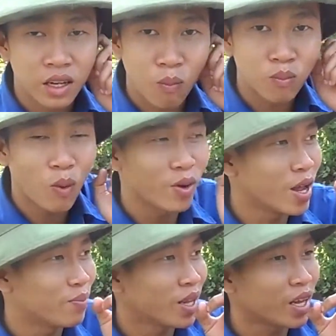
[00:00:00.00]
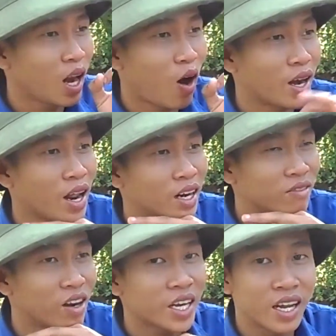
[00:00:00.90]
trong nông nghiệp thì cái loại này
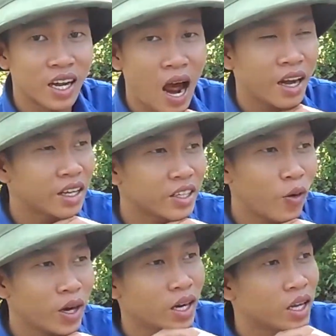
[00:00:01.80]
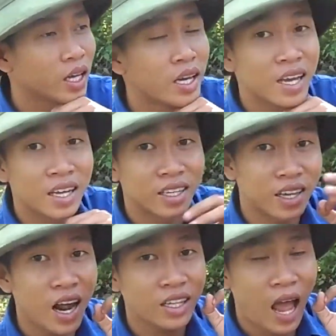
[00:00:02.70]
là vấn đề khá nhức nhối đó là
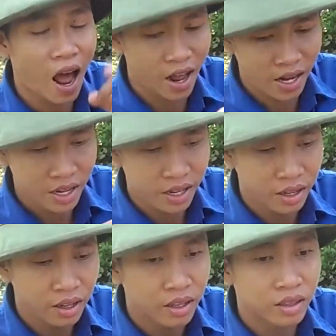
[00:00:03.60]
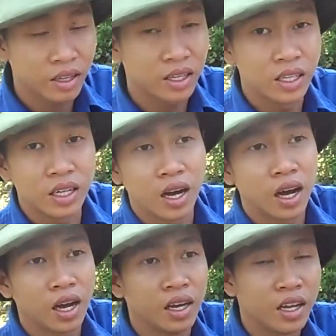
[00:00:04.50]
rác thải từ
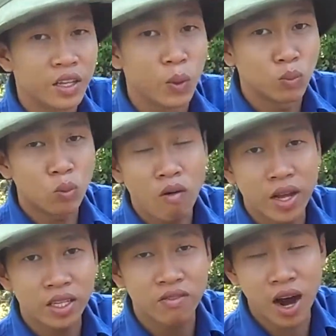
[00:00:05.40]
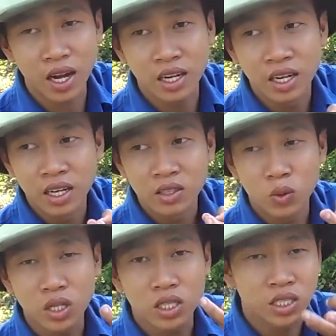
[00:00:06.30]
à, dùng thuốc bảo vệ thực vật
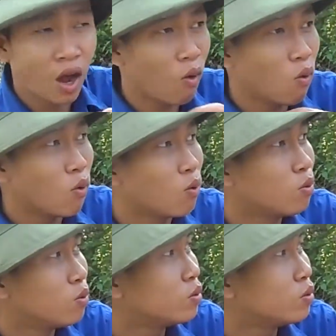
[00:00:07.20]
thuốc trừ sâu